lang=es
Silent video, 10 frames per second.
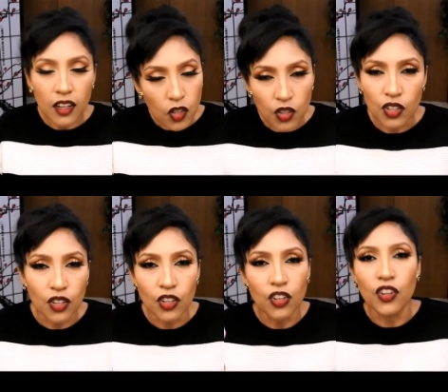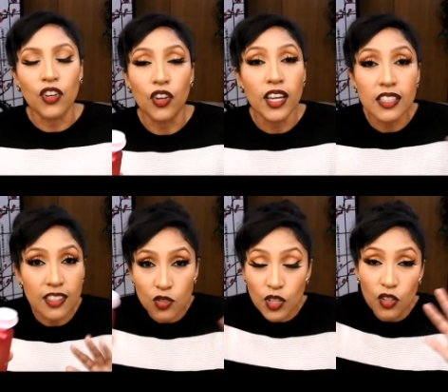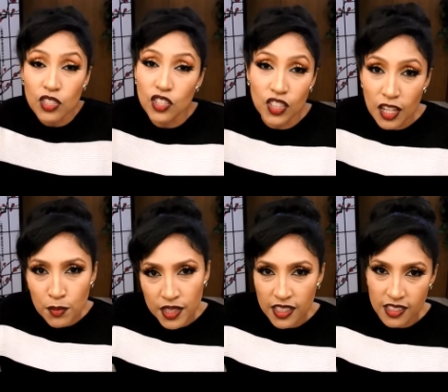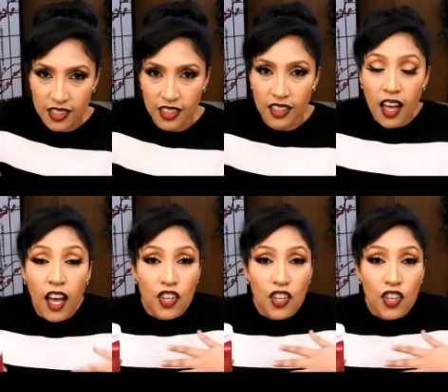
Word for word: No, no, no, no, no, no, Esta es una cosa totalmente distinta.